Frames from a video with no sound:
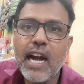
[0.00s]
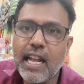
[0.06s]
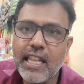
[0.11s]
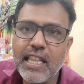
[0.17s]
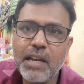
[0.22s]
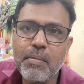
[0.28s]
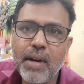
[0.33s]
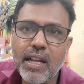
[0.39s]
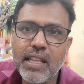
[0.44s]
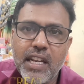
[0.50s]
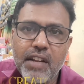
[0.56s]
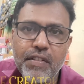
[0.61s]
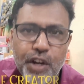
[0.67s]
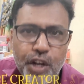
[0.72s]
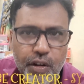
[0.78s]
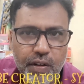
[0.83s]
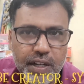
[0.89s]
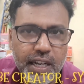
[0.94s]
அதே மாதிரி
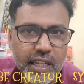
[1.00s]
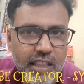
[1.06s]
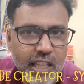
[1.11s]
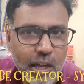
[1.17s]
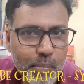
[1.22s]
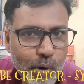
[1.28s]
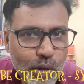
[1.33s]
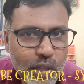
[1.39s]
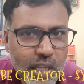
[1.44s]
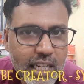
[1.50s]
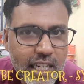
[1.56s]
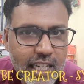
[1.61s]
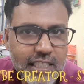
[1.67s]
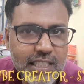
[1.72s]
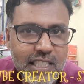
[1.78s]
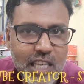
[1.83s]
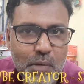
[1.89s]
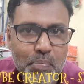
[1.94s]
வீடியோ எந்த பகுதி
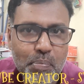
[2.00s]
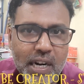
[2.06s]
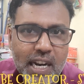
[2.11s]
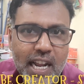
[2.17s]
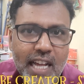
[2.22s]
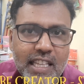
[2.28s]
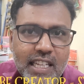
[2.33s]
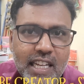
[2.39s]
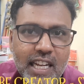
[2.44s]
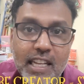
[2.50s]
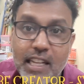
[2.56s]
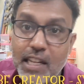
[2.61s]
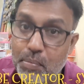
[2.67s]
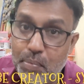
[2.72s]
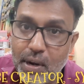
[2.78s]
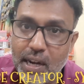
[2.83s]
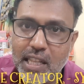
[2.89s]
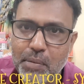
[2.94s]
நீங்கள் ஸ்கிப் பண்ணாதீங்க
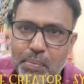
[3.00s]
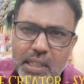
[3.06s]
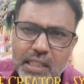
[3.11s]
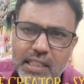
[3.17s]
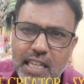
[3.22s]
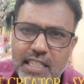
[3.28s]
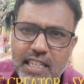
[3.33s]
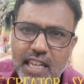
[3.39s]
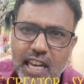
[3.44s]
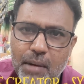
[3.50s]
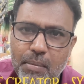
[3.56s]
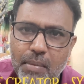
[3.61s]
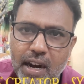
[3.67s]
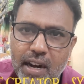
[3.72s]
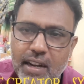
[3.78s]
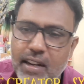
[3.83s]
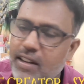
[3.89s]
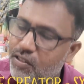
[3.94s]
இப்போ அதை பற்றி தெரிஞ்சுக்கலாமா
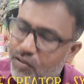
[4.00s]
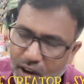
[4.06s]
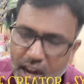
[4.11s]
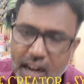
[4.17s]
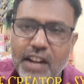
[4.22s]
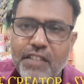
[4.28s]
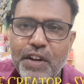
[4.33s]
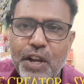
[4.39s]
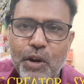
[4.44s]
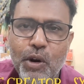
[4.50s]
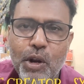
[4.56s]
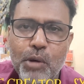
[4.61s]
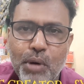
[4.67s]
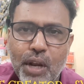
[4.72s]
வாங்க வீடியோக்குள்ளே